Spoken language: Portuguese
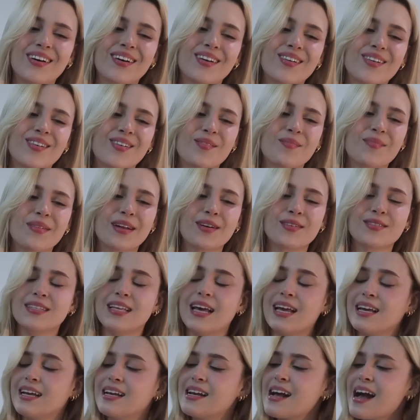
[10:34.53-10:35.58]
ou para
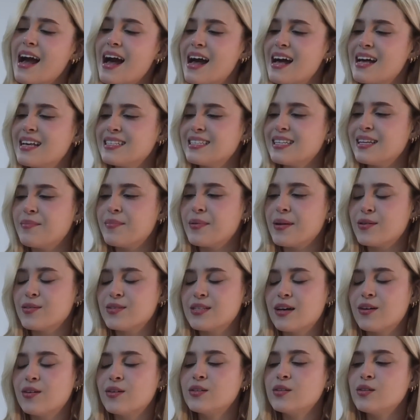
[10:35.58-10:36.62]
usar em casa, para
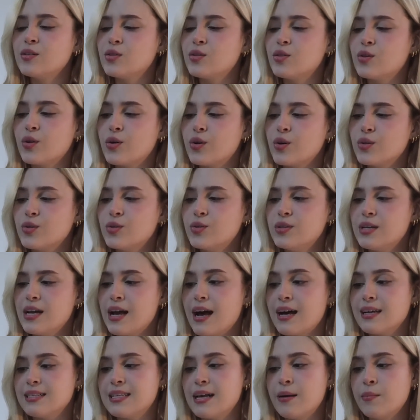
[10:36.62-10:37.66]
usar o ano todo e
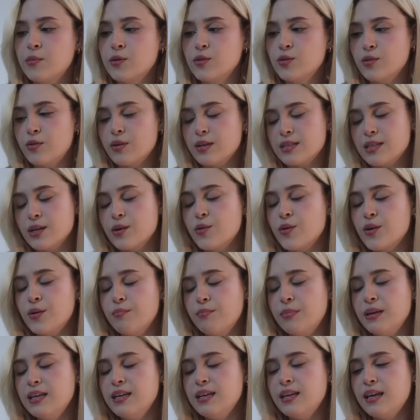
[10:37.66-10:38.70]
arrasar muito com essa cor
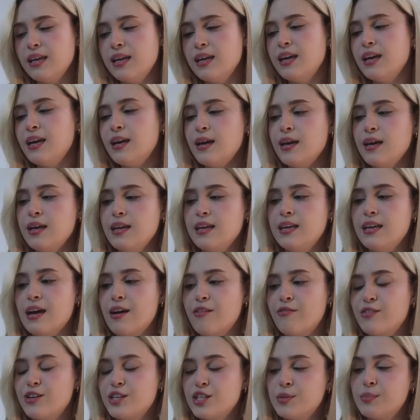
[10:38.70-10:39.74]
pink e
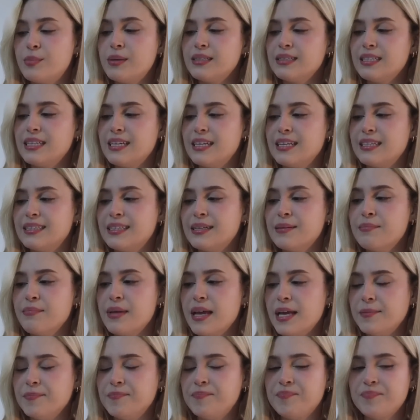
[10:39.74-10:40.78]
a verde bandeira
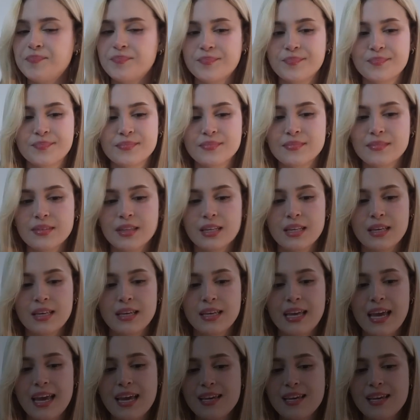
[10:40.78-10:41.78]
também. É